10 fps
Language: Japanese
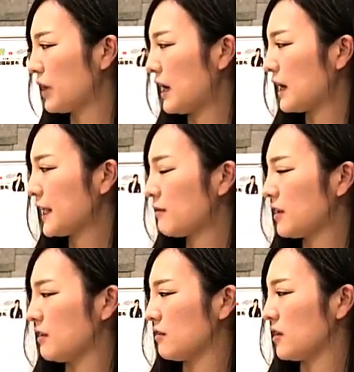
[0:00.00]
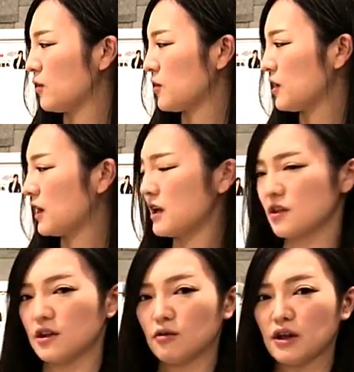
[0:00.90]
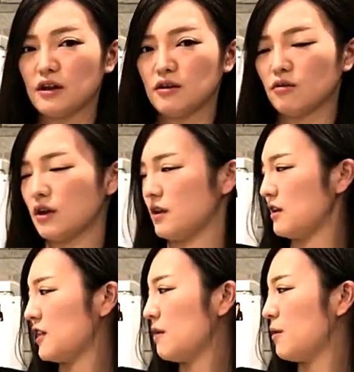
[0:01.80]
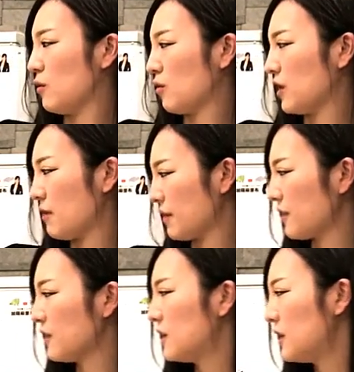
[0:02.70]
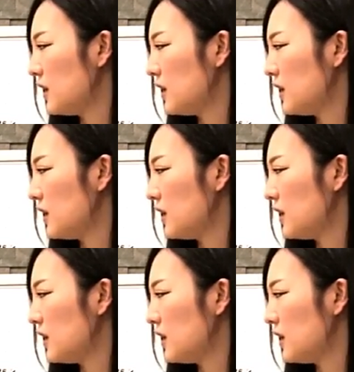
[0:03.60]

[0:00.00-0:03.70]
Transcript: こで改めてですね土地に関しての権利のね整備を行います、